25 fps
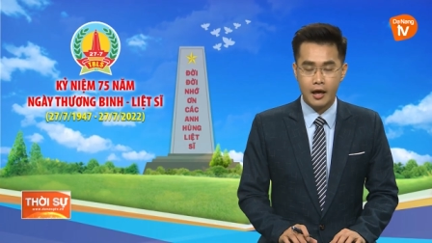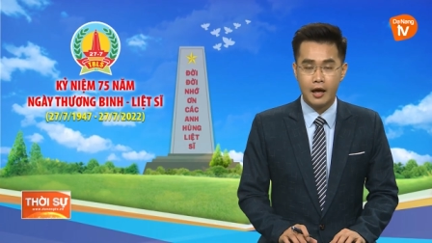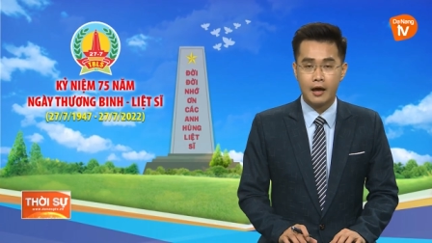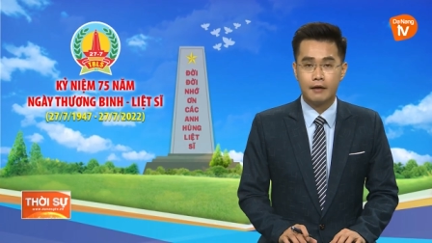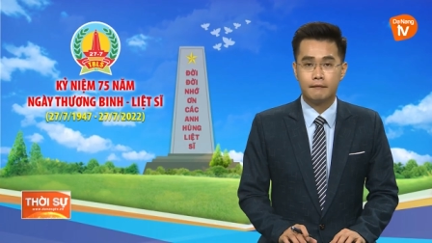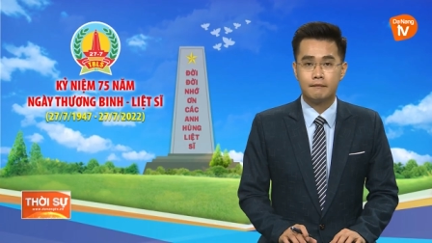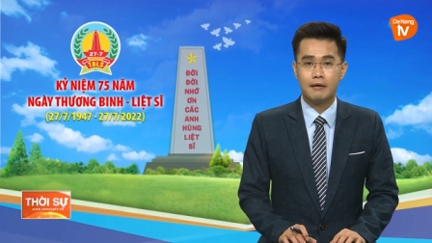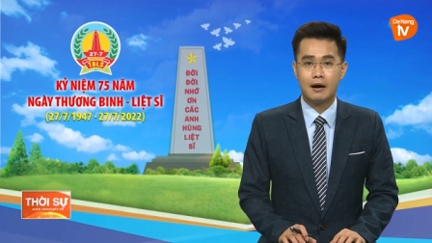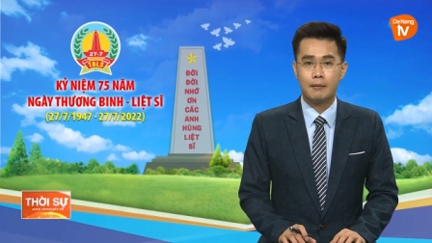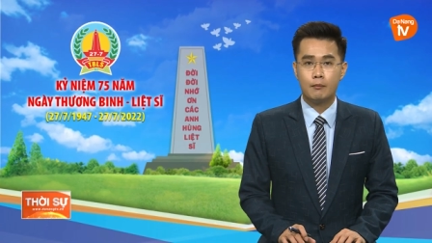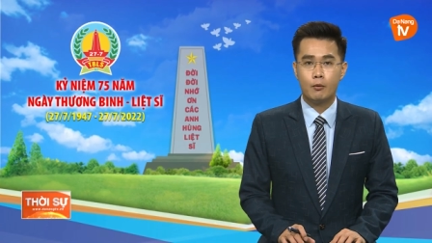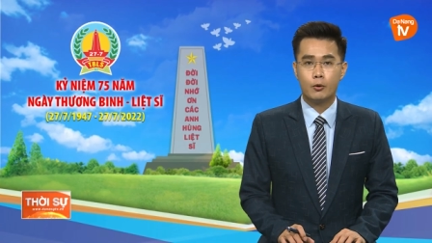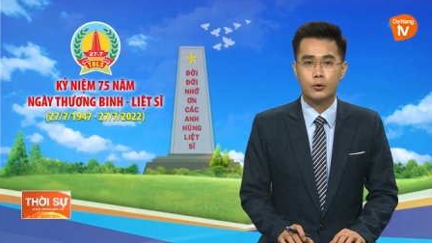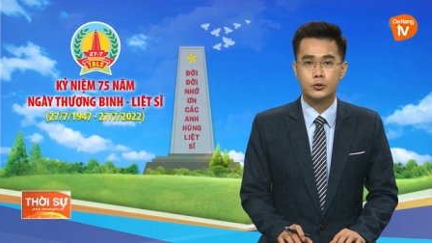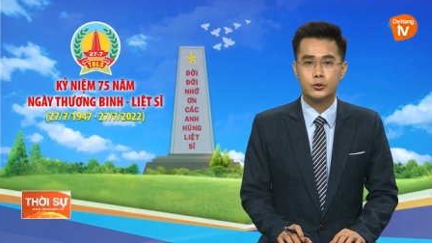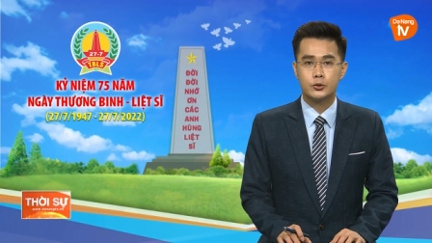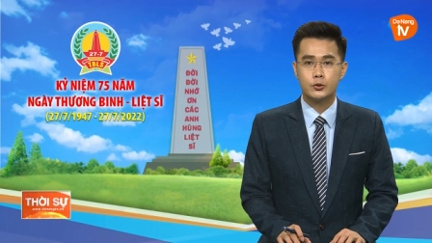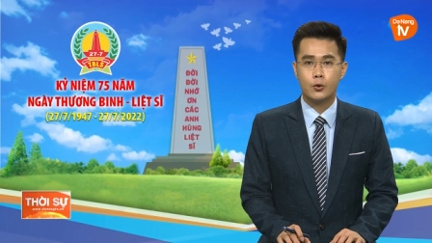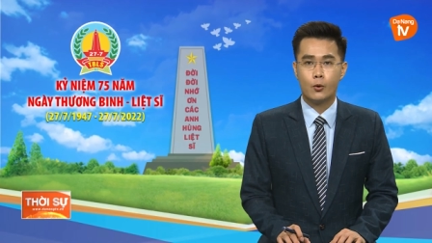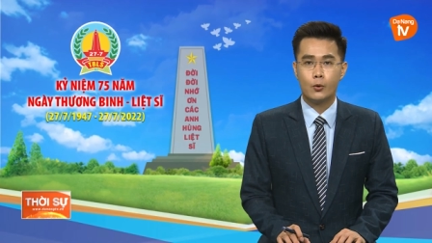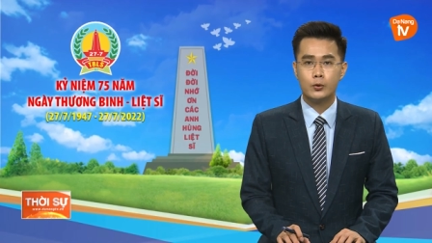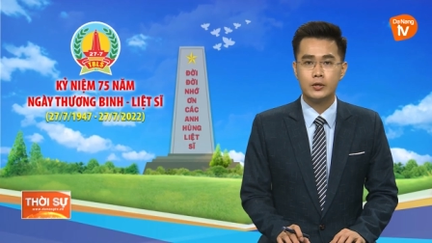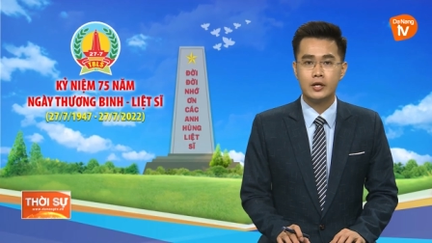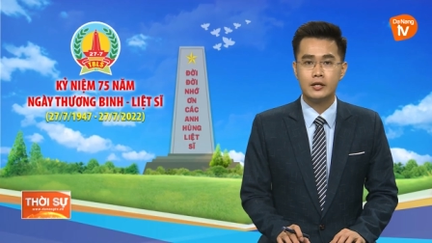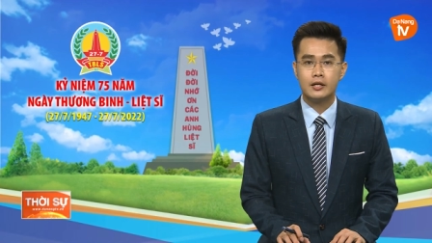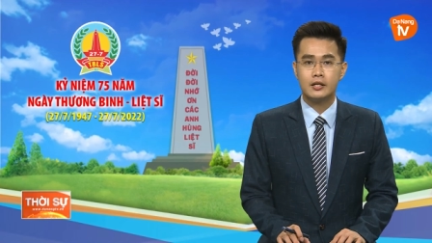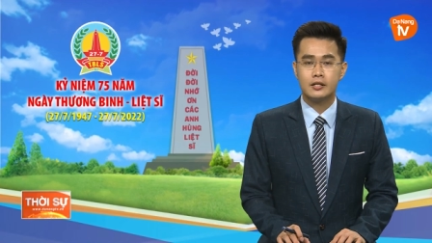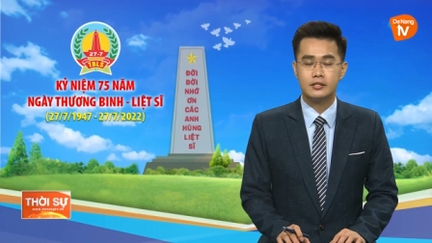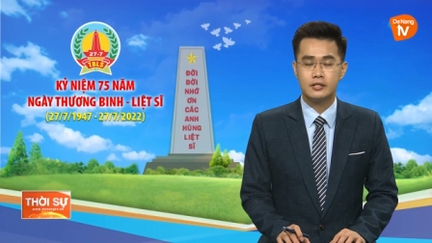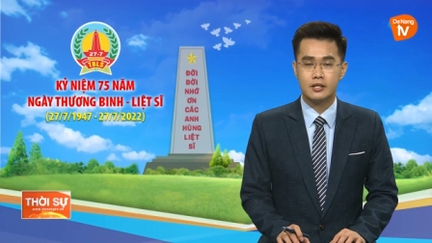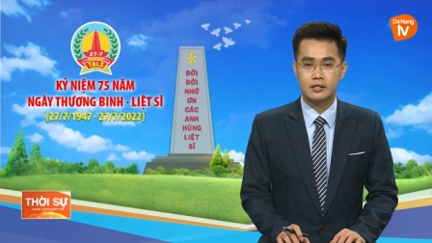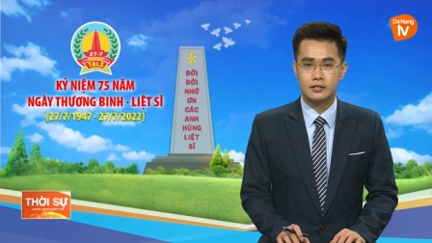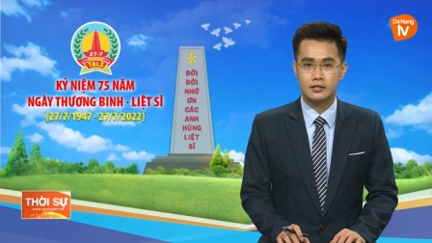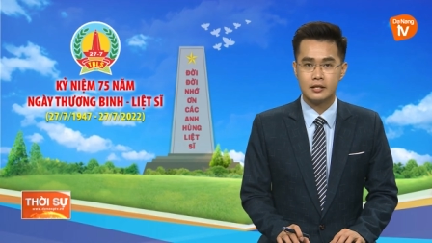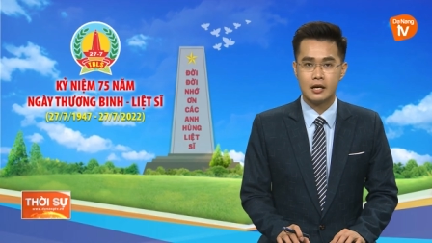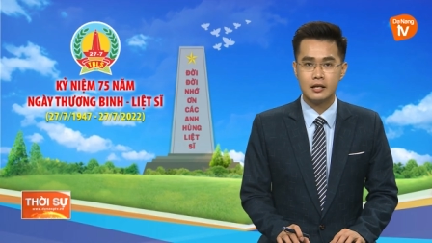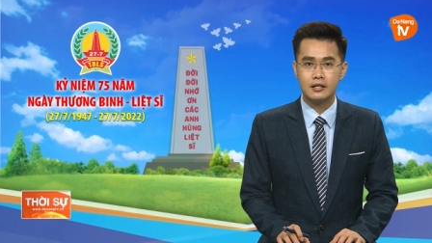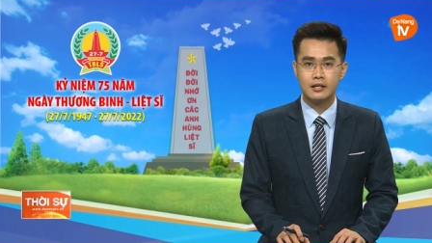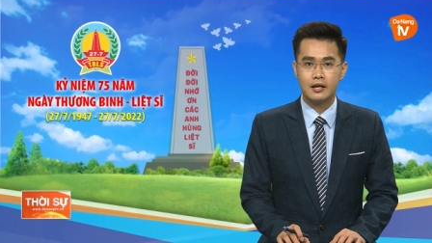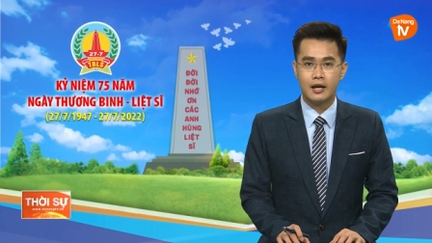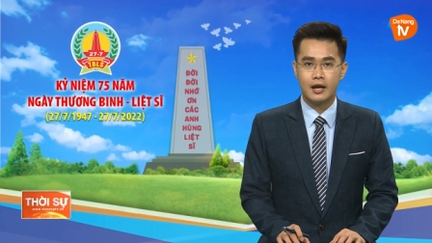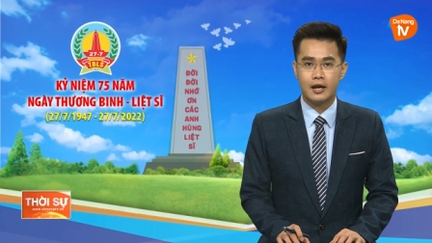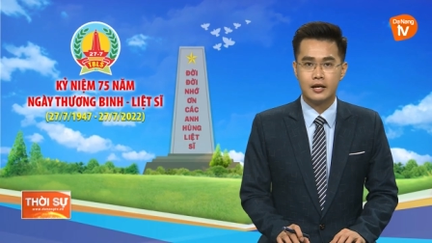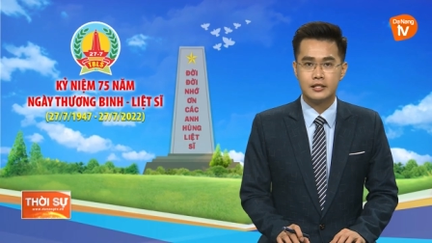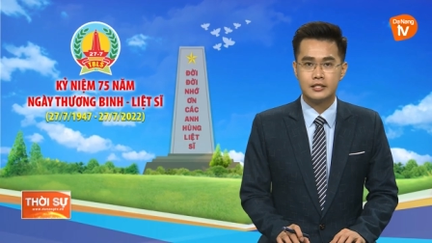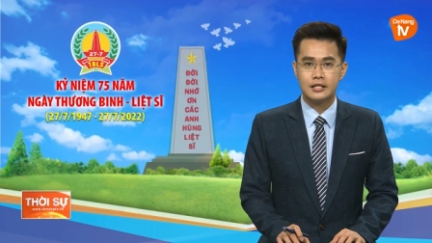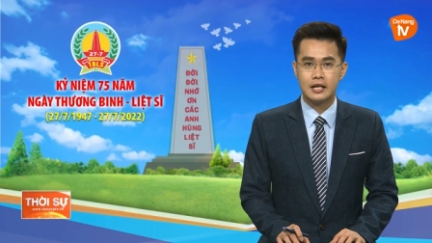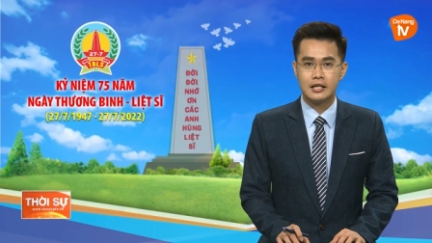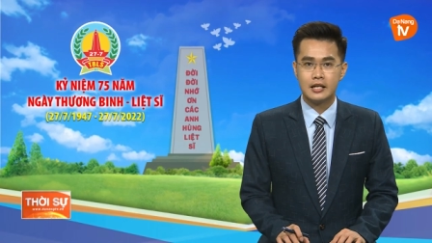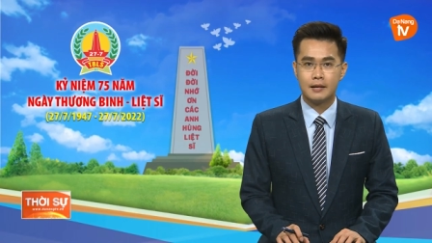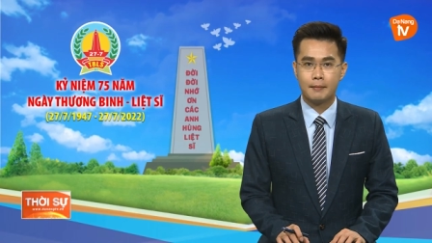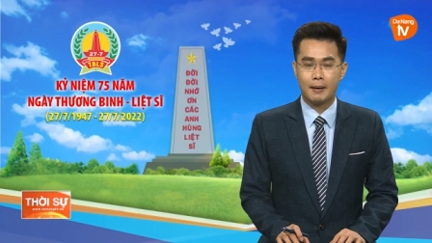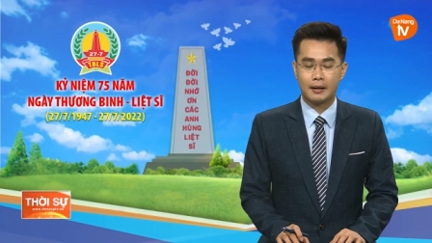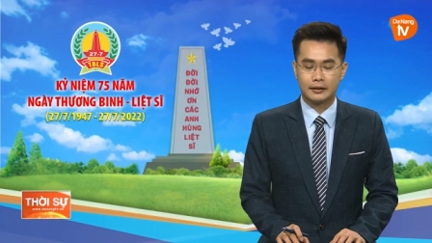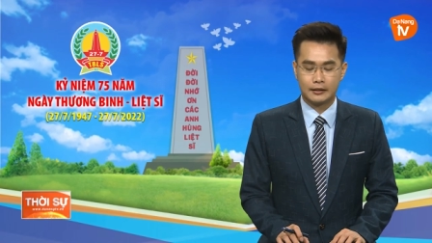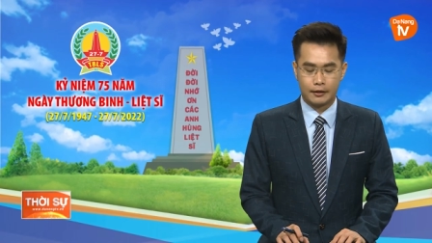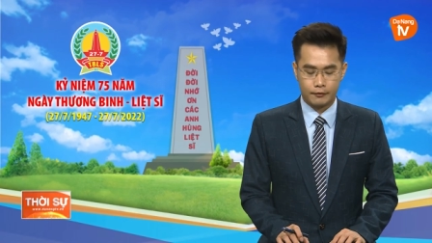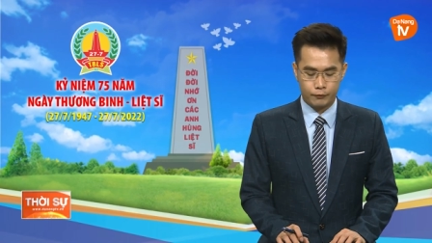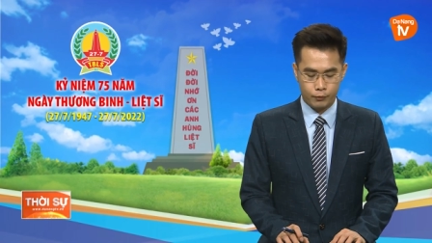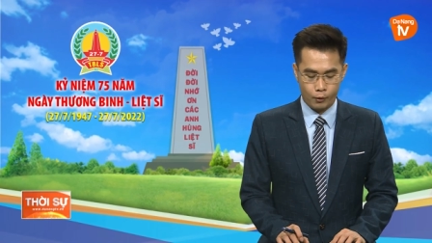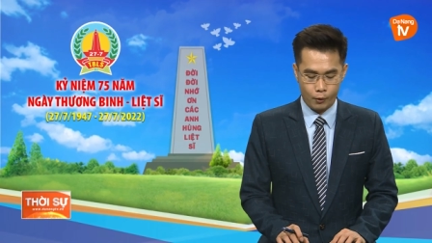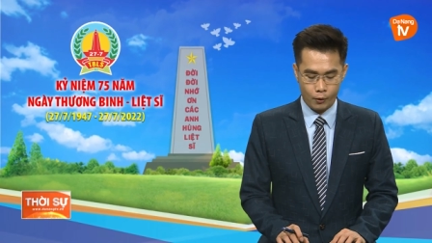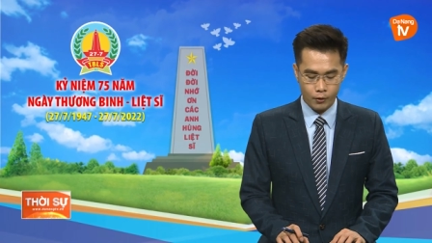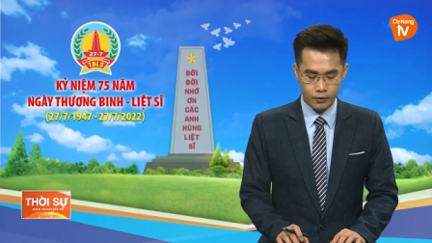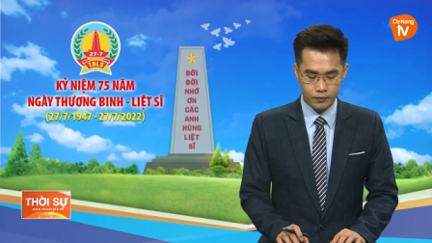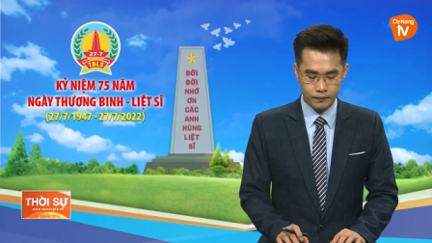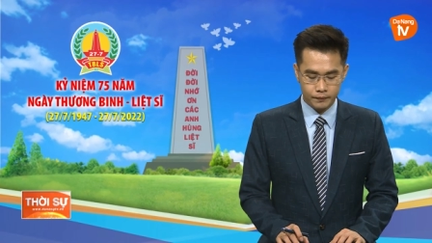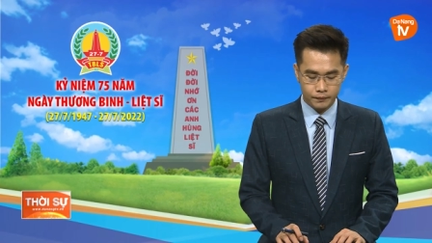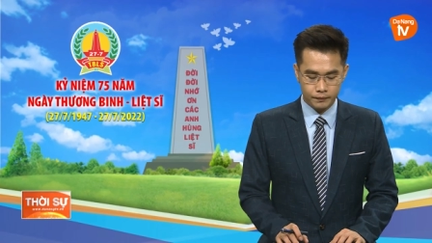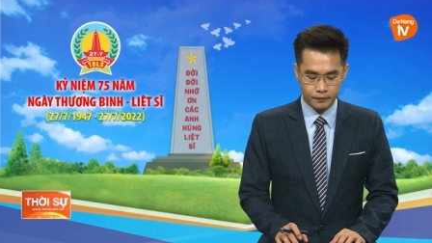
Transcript: và một số gia đình chính sách trên địa bàn thành phố.